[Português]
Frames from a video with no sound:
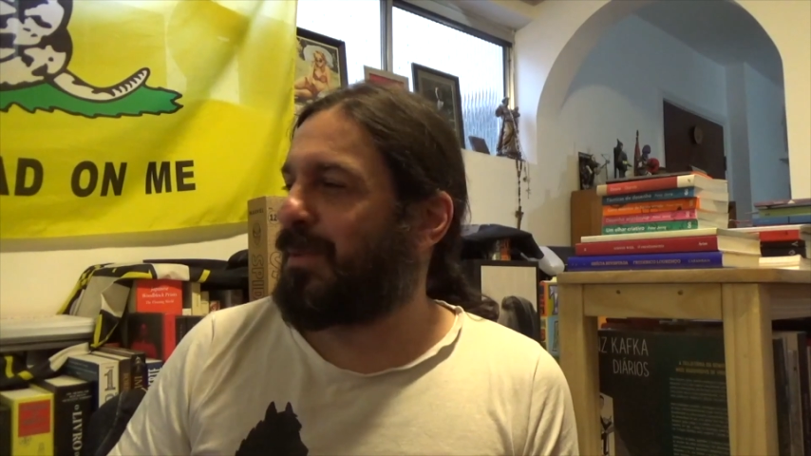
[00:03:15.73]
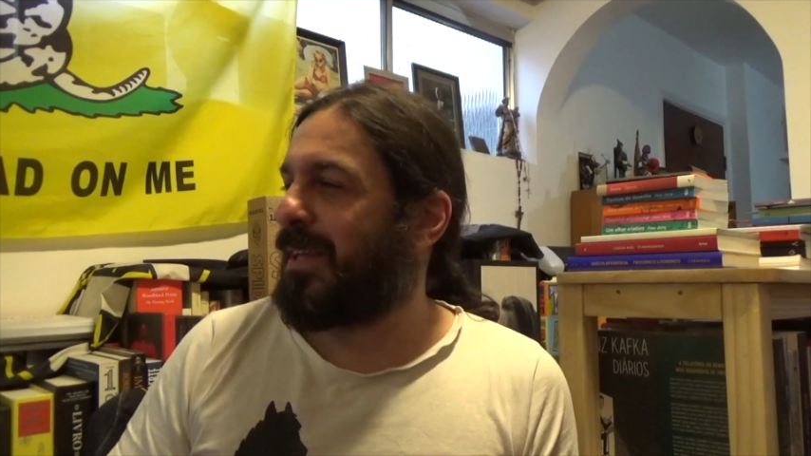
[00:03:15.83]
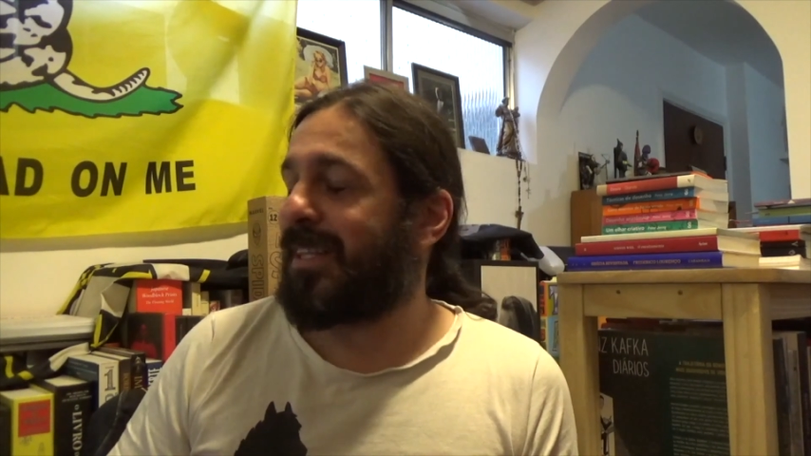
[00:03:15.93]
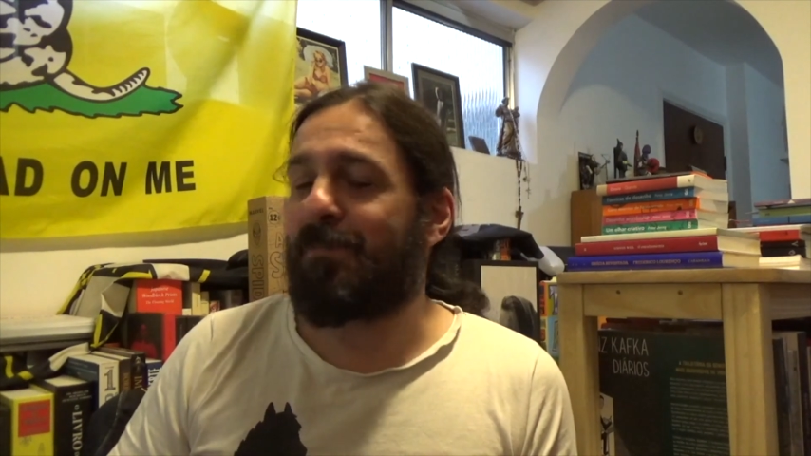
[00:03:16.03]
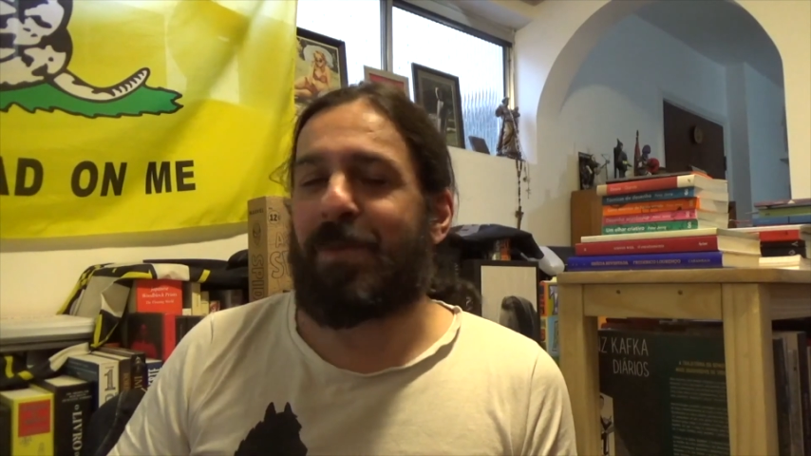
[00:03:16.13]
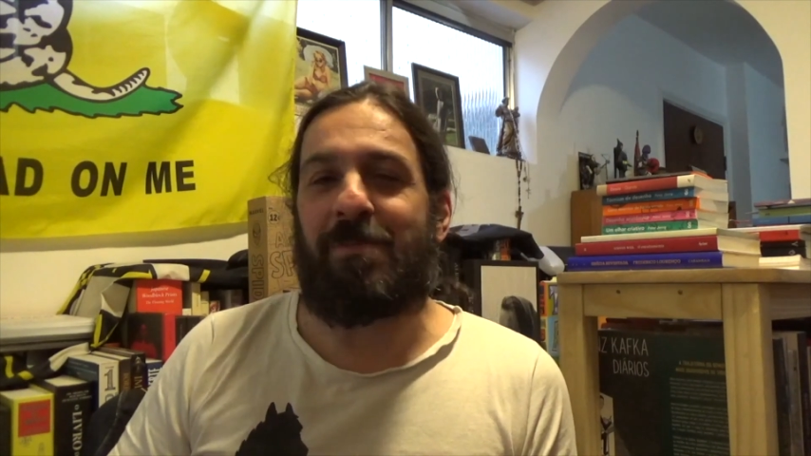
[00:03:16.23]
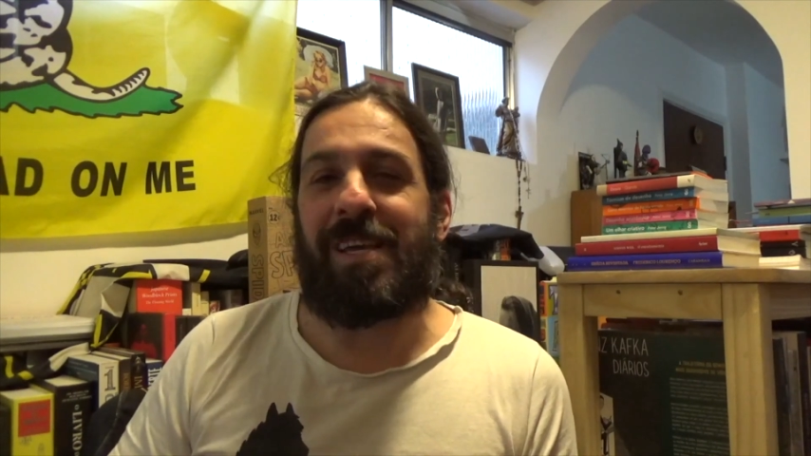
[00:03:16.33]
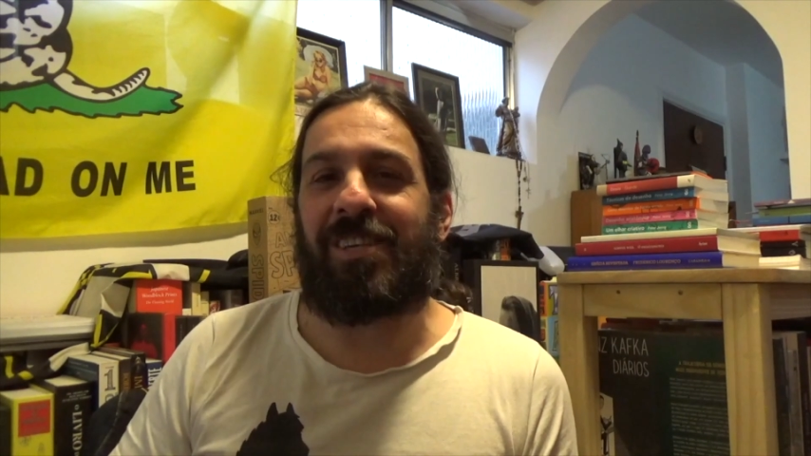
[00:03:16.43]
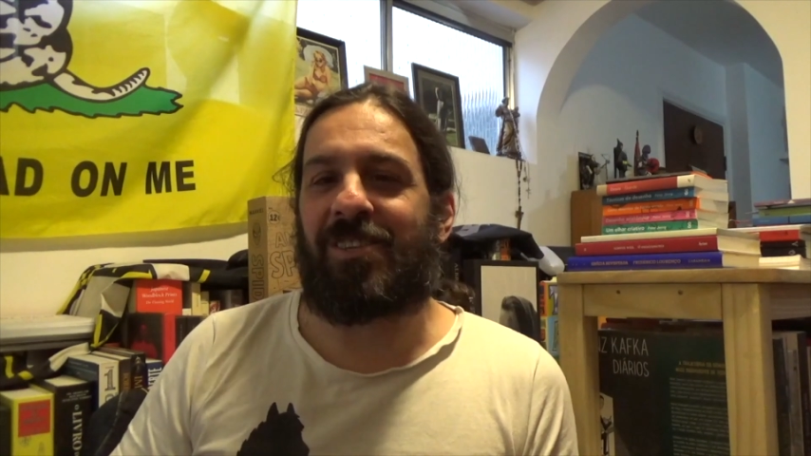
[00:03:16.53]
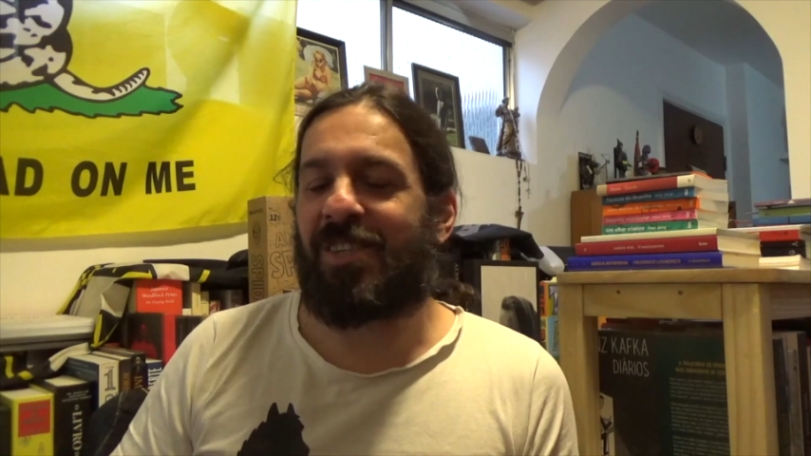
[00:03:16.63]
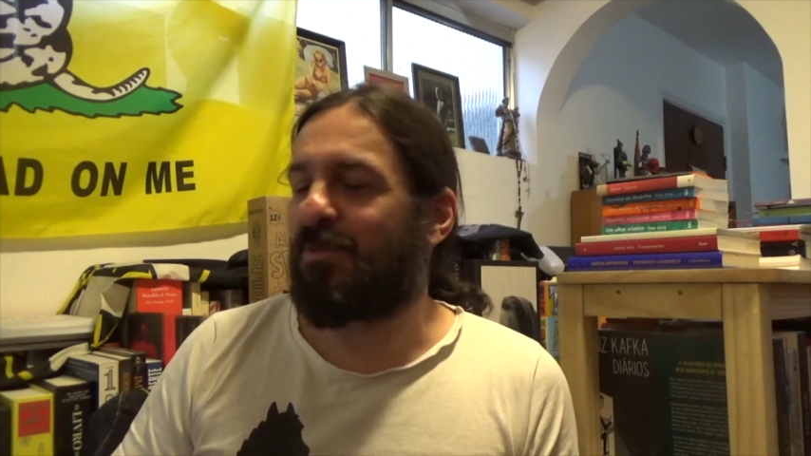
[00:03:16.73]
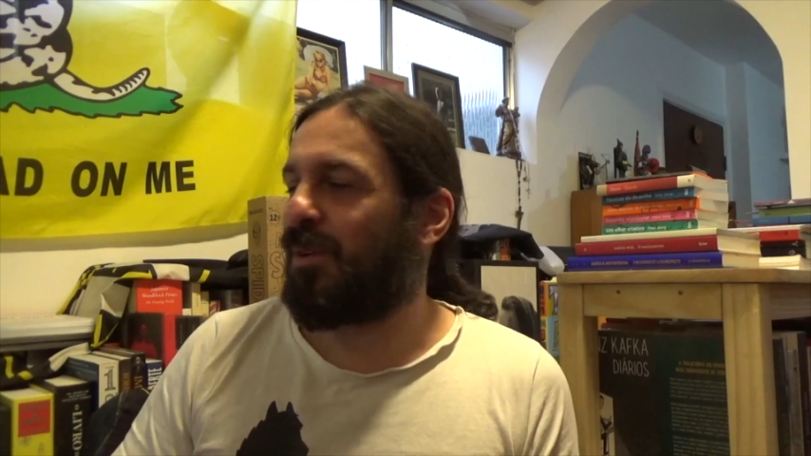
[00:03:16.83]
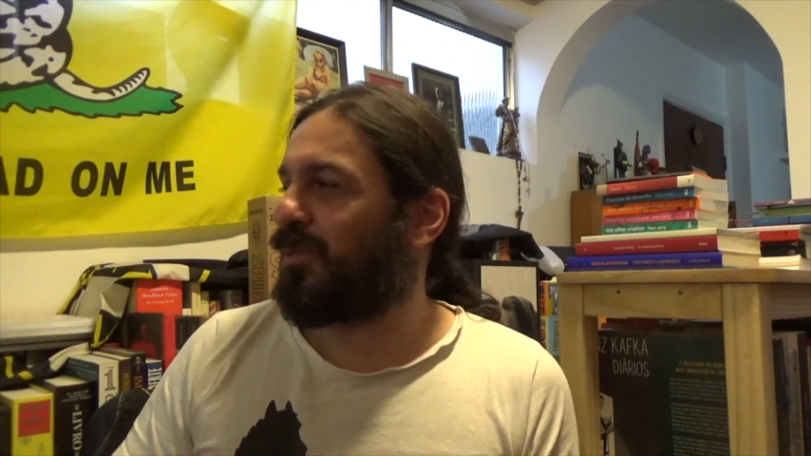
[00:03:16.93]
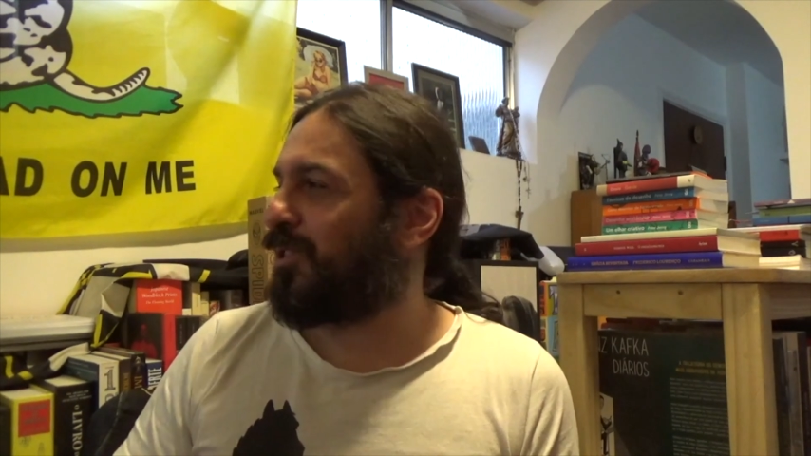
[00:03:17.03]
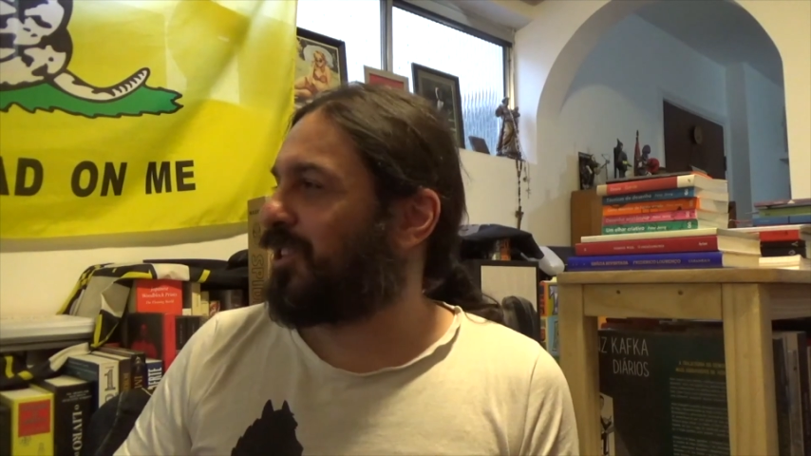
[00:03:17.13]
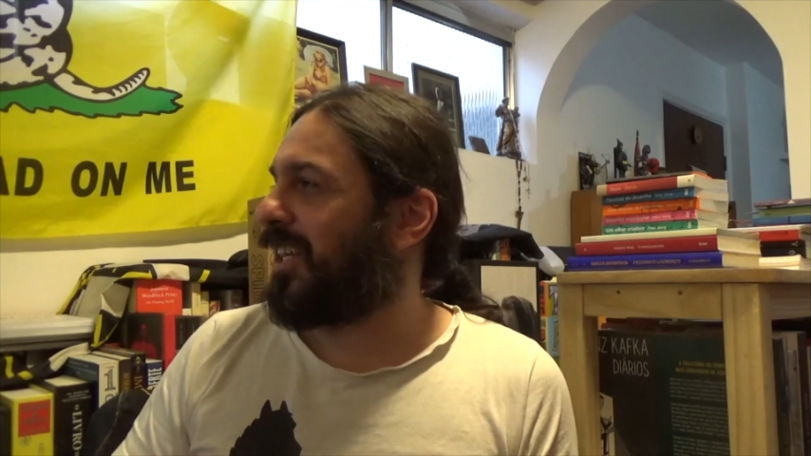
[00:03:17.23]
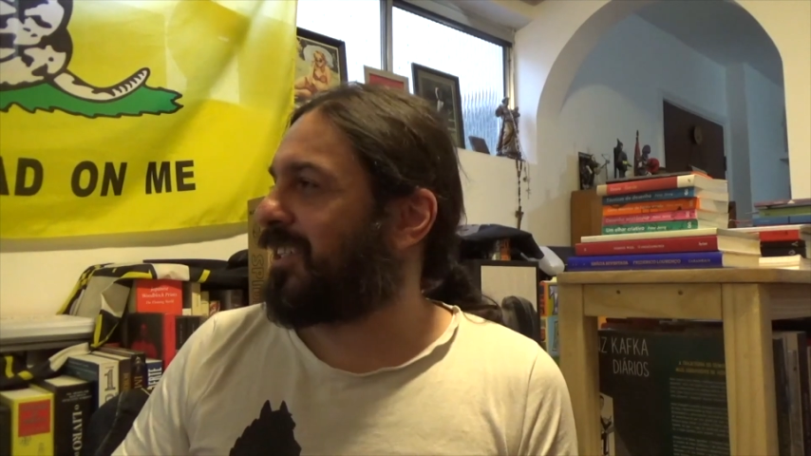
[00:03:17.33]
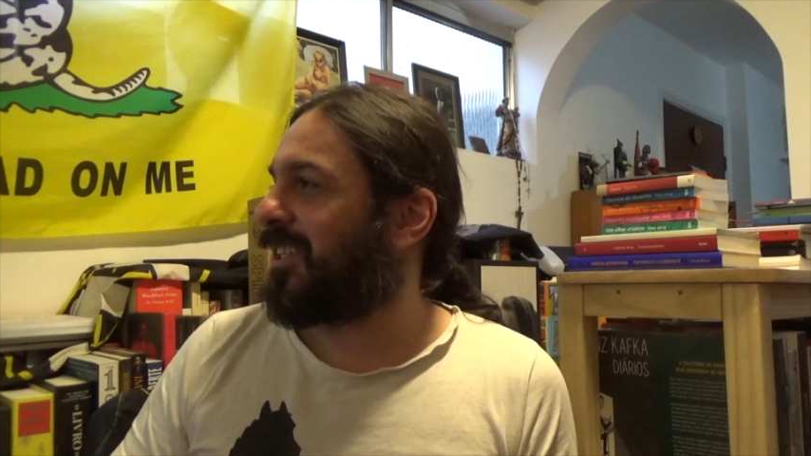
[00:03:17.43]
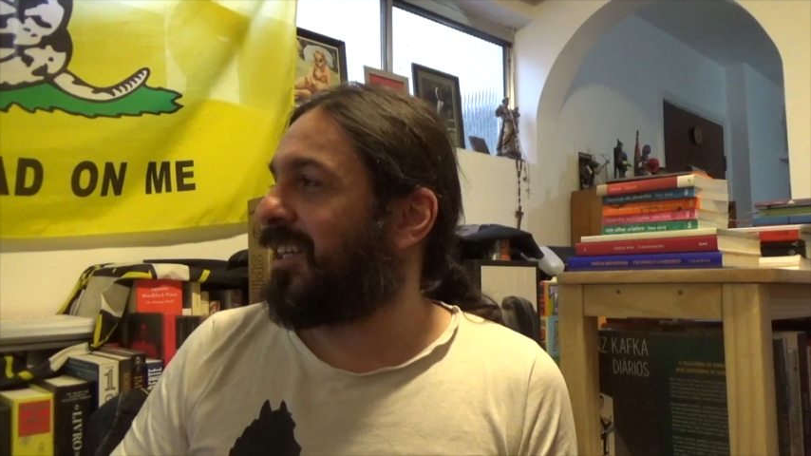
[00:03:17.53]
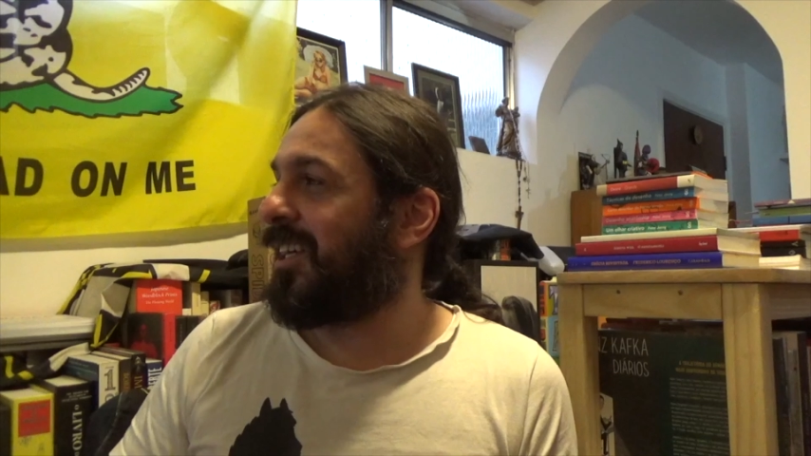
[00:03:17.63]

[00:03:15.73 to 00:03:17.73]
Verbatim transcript: É deprimente ser um autodidata.